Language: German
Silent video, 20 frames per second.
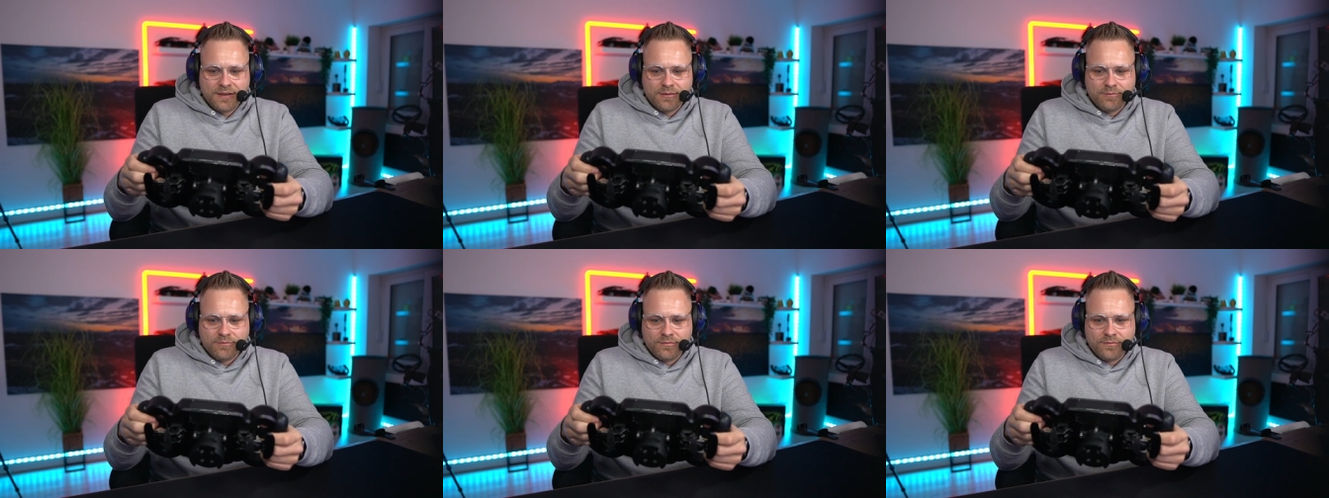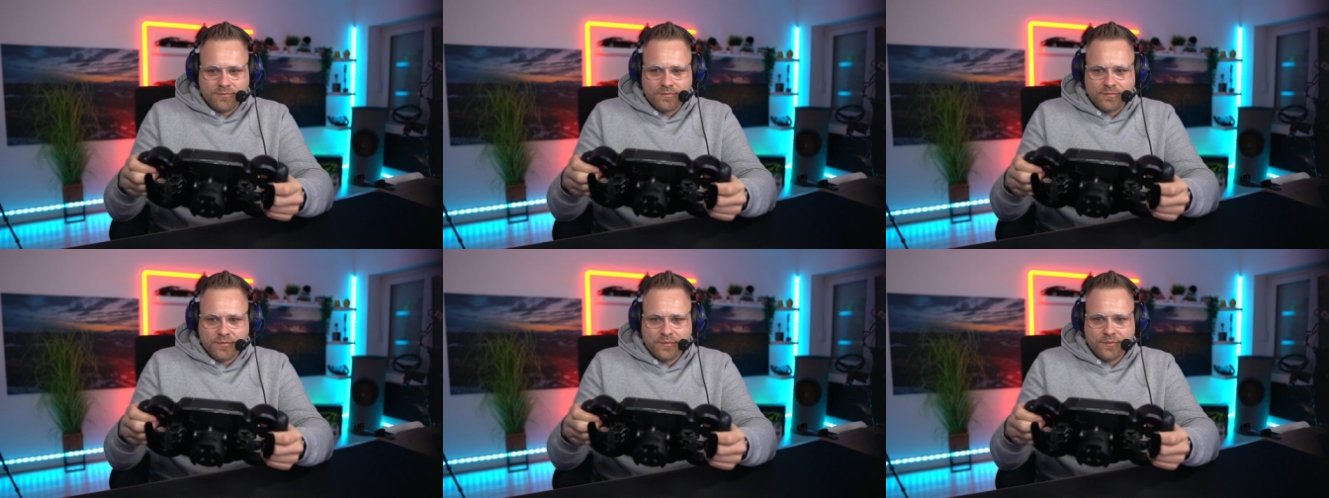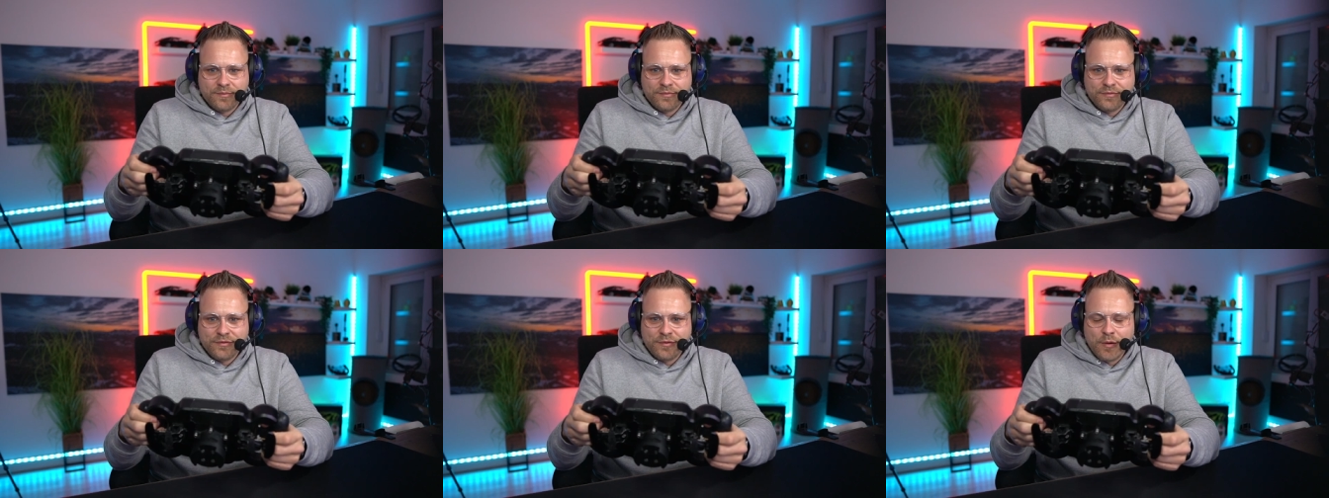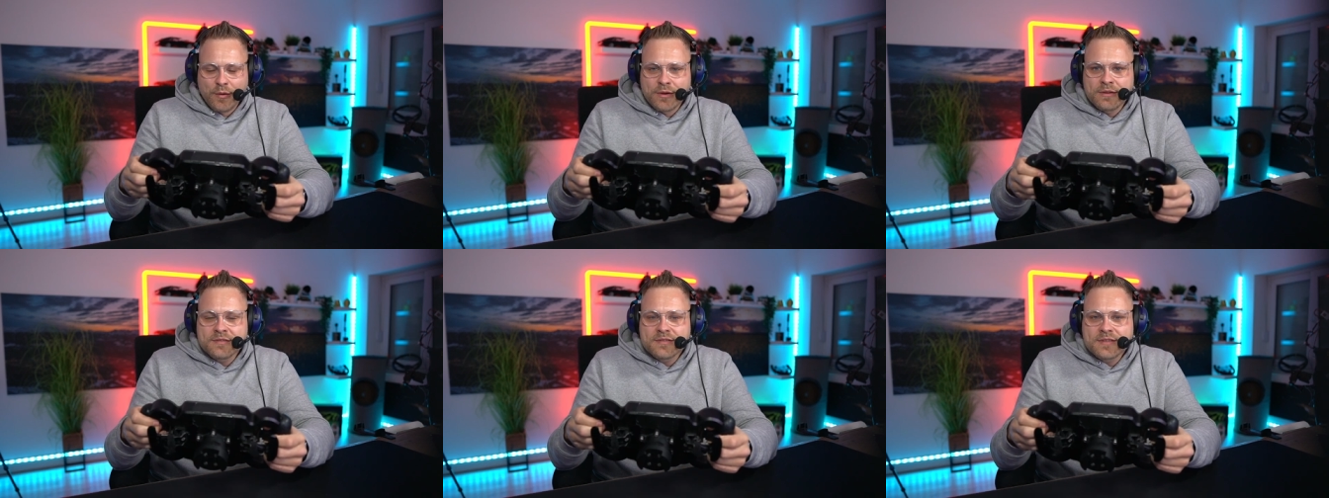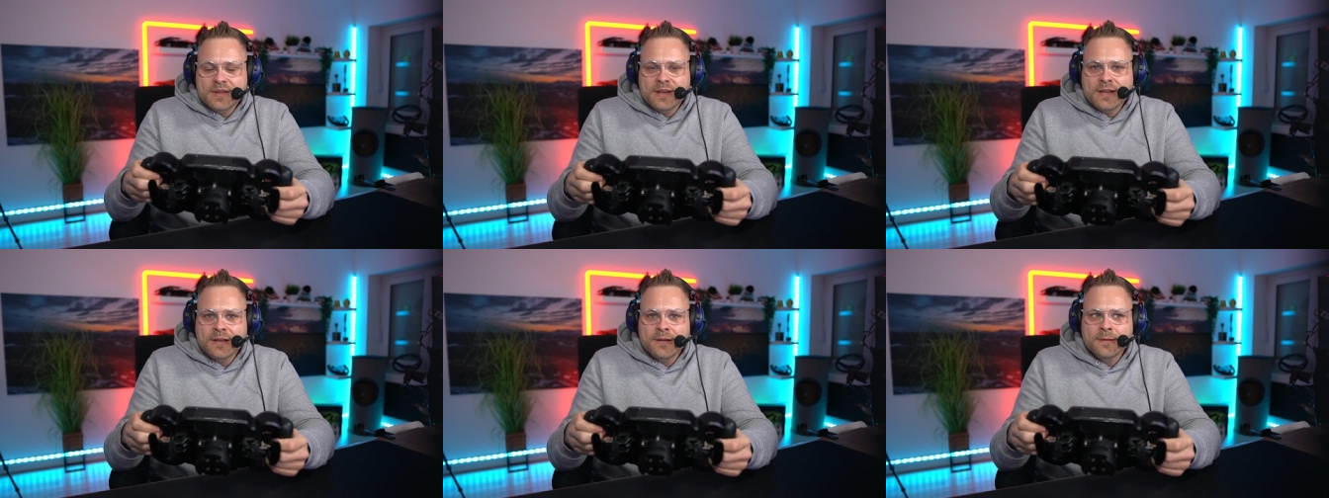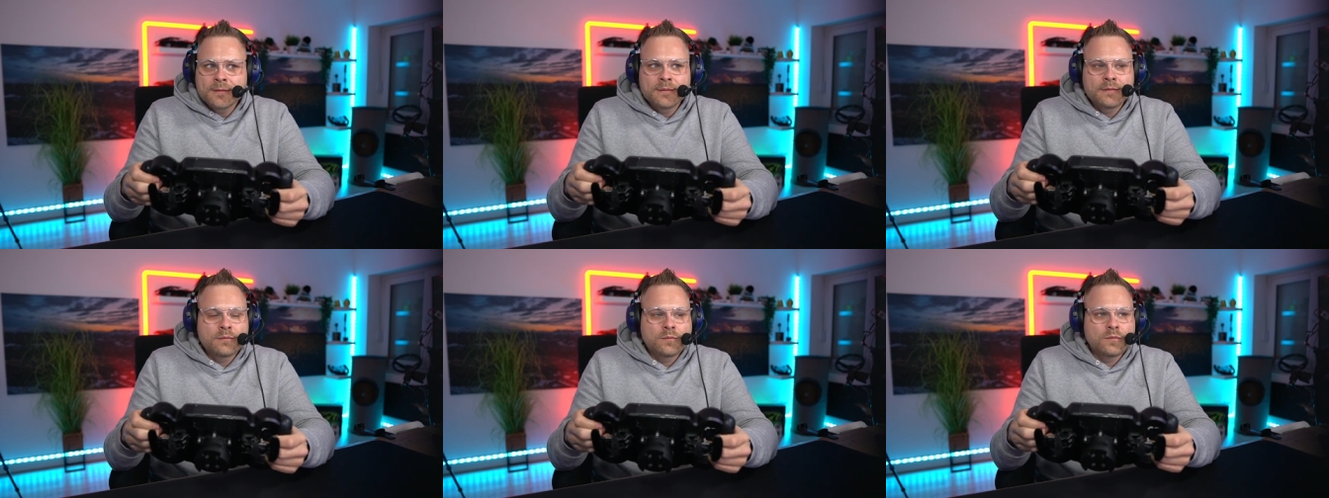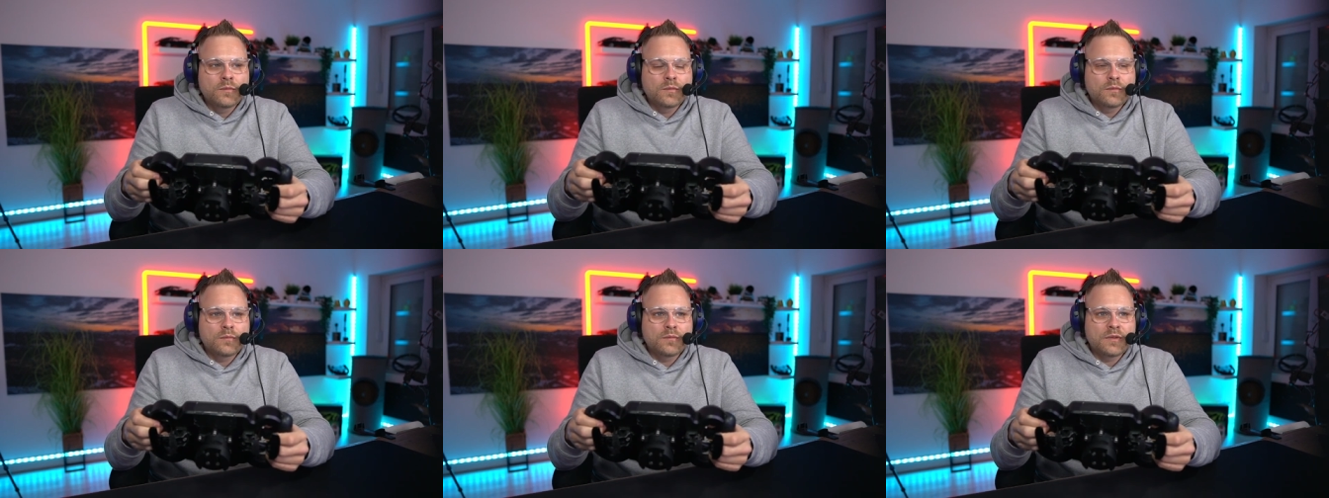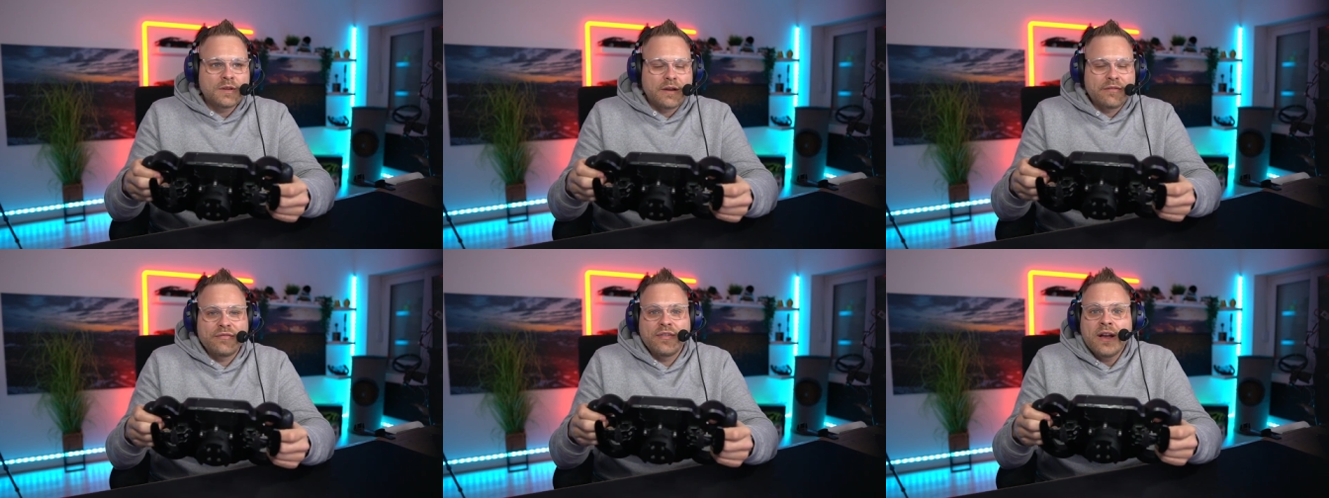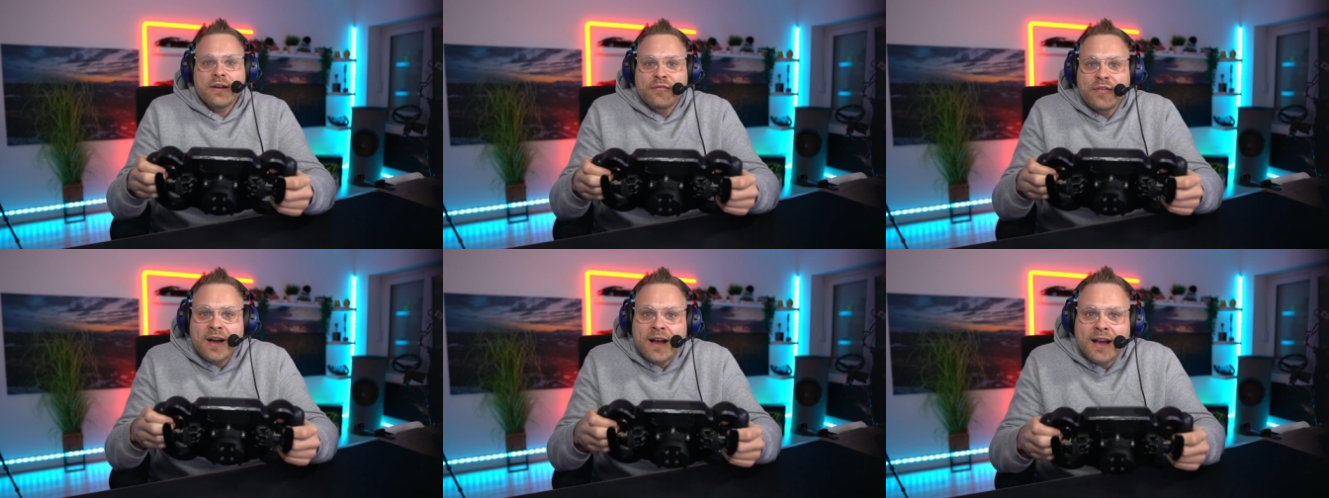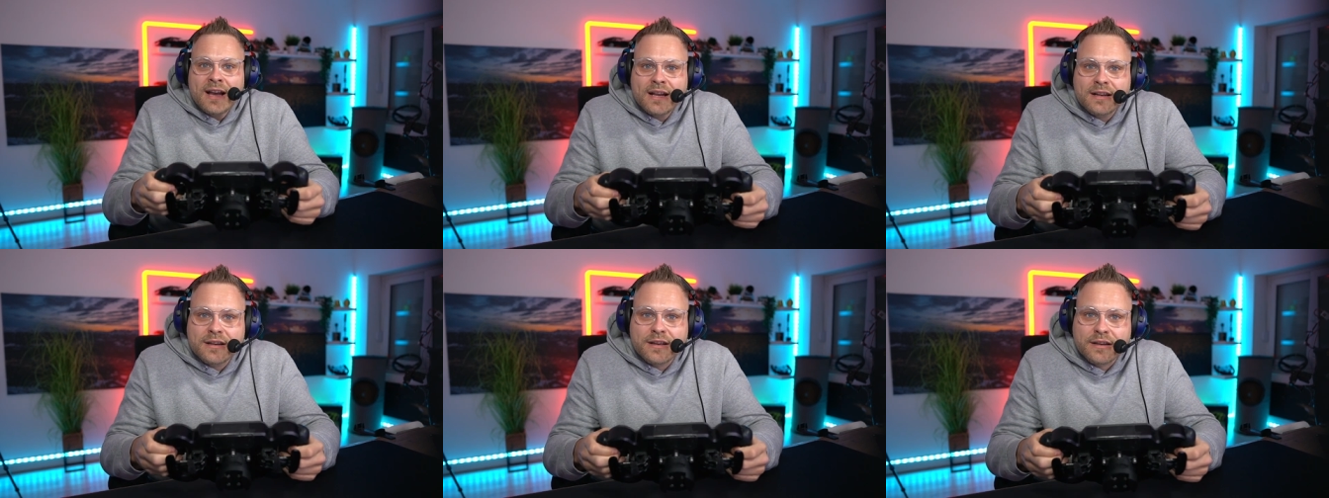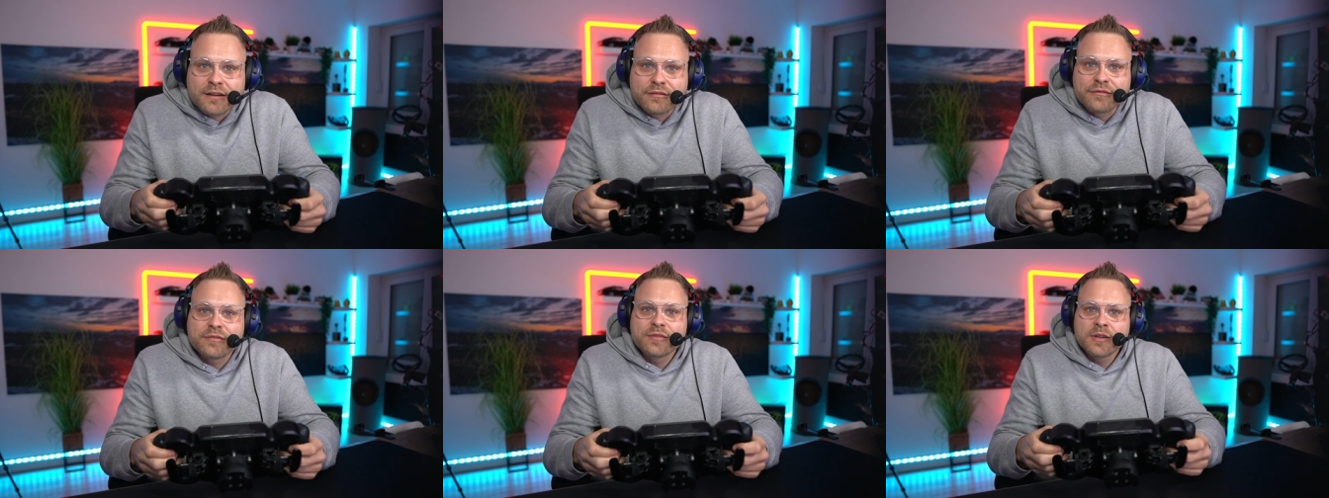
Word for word: hm, Fäustling, ja, Fahrradgriff,